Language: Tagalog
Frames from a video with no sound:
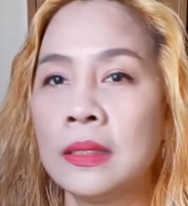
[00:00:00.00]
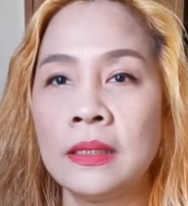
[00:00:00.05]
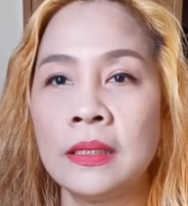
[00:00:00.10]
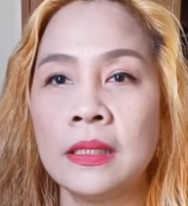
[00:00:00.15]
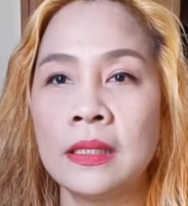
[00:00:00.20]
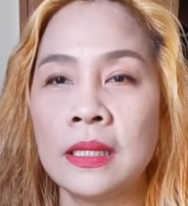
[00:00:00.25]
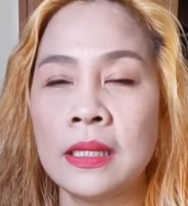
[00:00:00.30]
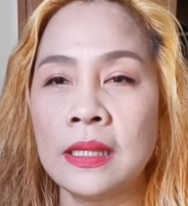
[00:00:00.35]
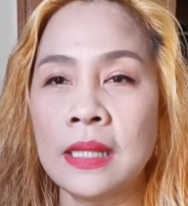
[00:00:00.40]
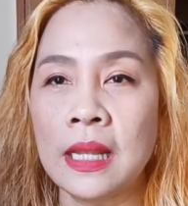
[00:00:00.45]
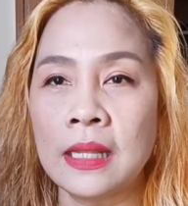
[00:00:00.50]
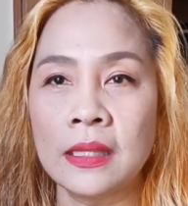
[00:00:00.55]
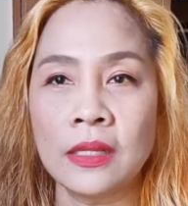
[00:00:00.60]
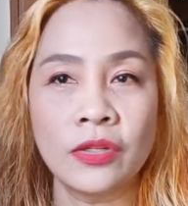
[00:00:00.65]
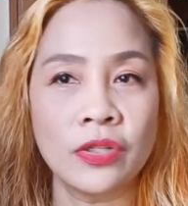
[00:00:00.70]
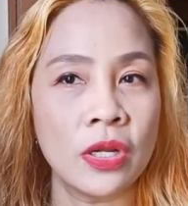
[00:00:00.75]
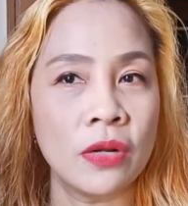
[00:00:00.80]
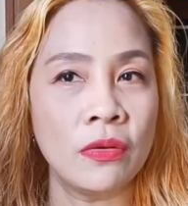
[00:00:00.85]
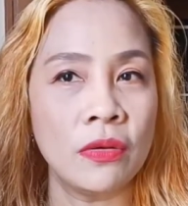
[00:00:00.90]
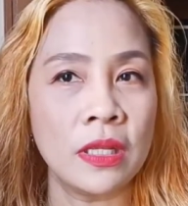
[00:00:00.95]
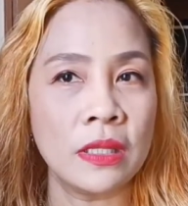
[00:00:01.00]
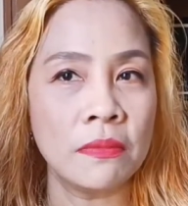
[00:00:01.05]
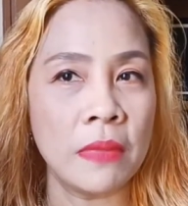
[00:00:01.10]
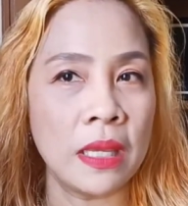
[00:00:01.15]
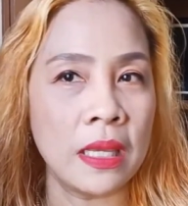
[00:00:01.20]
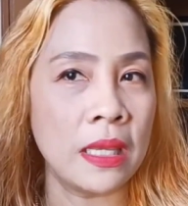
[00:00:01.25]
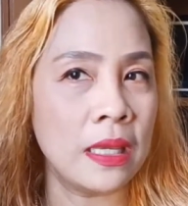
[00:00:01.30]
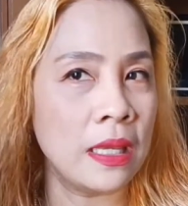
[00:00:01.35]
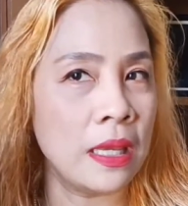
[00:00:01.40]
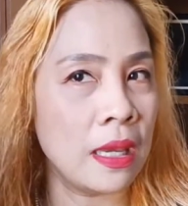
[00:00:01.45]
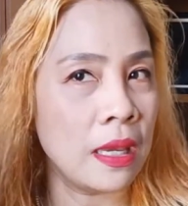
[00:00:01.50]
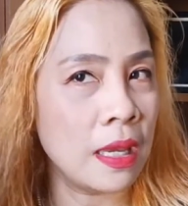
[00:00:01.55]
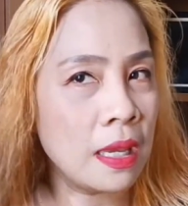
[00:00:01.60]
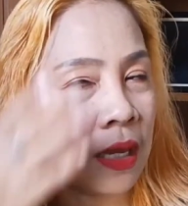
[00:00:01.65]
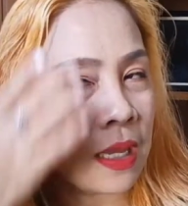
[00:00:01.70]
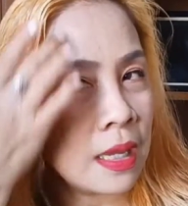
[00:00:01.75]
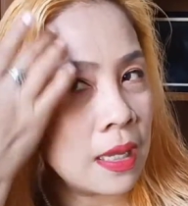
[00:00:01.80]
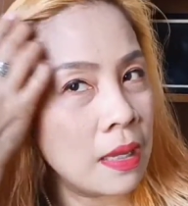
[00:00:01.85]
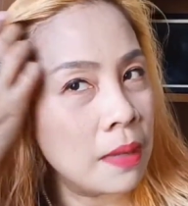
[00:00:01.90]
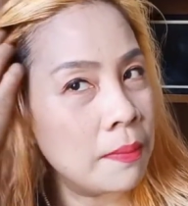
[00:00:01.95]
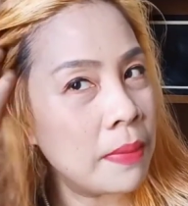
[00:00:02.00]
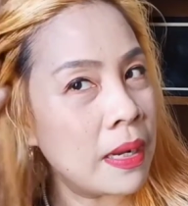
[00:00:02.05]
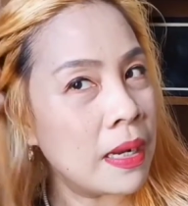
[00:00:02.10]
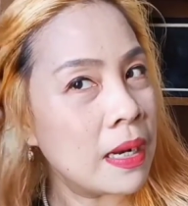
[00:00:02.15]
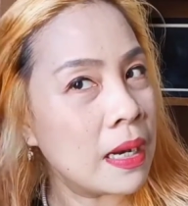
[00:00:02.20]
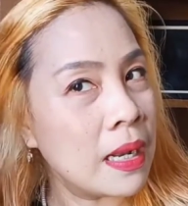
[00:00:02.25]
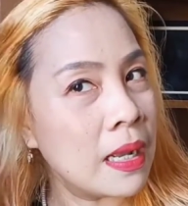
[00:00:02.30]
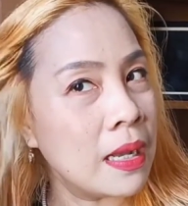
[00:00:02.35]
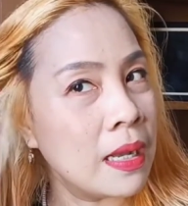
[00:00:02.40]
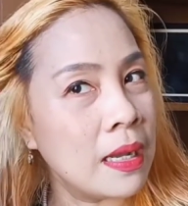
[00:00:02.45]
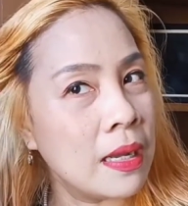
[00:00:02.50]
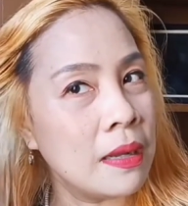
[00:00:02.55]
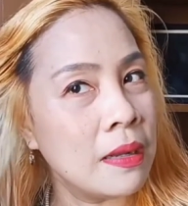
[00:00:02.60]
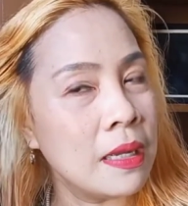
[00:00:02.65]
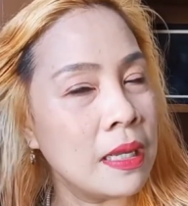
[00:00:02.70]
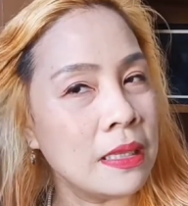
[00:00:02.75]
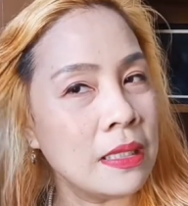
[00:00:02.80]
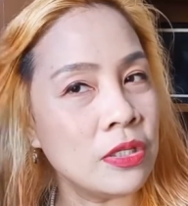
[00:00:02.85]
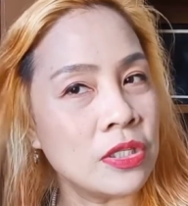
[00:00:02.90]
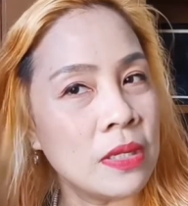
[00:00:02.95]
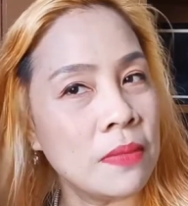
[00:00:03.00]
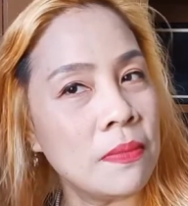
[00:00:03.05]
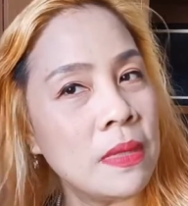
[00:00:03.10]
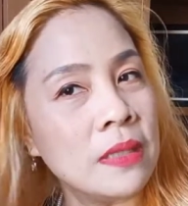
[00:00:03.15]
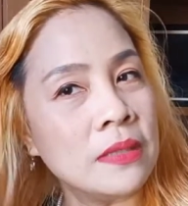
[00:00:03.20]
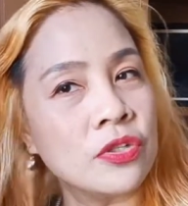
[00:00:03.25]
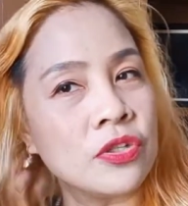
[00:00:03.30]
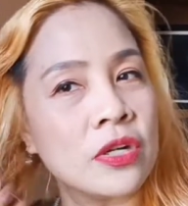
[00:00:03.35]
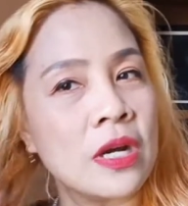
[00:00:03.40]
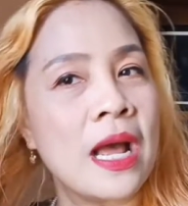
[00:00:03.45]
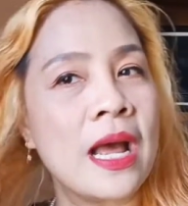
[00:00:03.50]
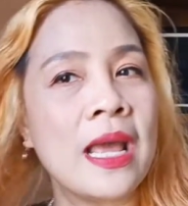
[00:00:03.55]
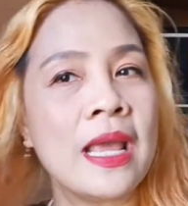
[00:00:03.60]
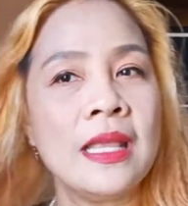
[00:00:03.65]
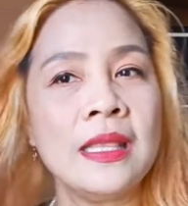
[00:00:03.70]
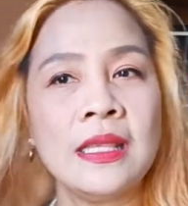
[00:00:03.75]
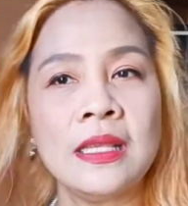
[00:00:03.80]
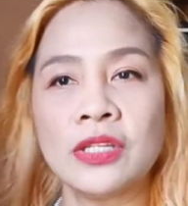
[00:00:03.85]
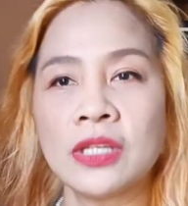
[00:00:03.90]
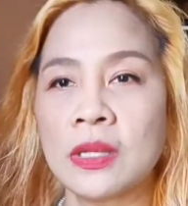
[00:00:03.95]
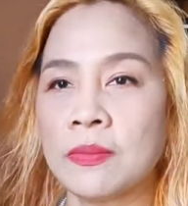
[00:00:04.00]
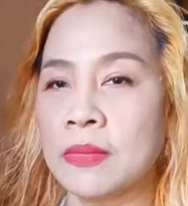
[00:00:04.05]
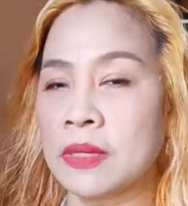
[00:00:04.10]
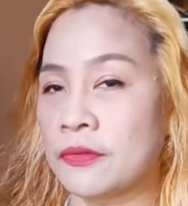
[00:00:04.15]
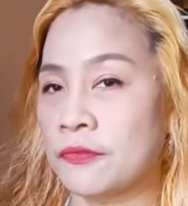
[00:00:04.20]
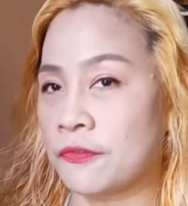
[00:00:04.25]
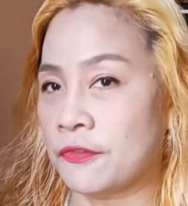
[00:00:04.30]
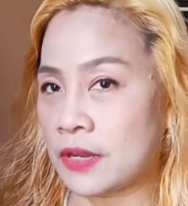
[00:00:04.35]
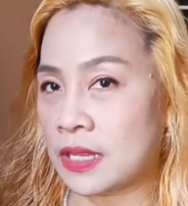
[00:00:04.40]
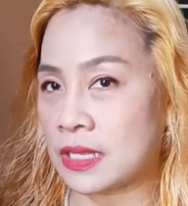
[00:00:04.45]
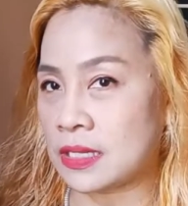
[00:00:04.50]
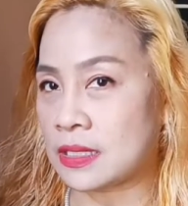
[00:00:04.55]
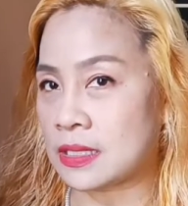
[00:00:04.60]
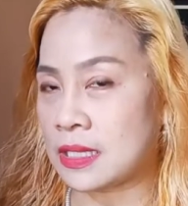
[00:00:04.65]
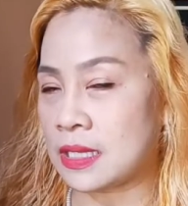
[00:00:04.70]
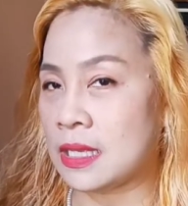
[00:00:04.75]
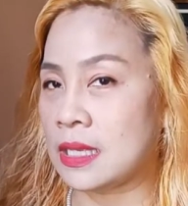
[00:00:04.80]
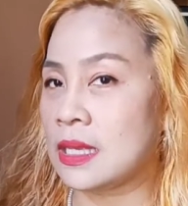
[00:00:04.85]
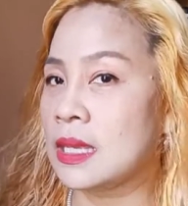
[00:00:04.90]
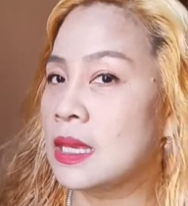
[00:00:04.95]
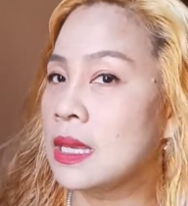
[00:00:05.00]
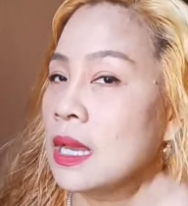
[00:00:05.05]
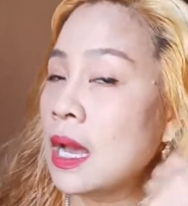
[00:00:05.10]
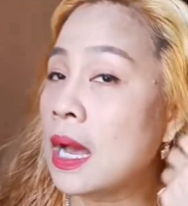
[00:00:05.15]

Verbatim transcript: ititrig natin siya ulit maigi para hindi siya mag-dry, hindi siya mag-freezy.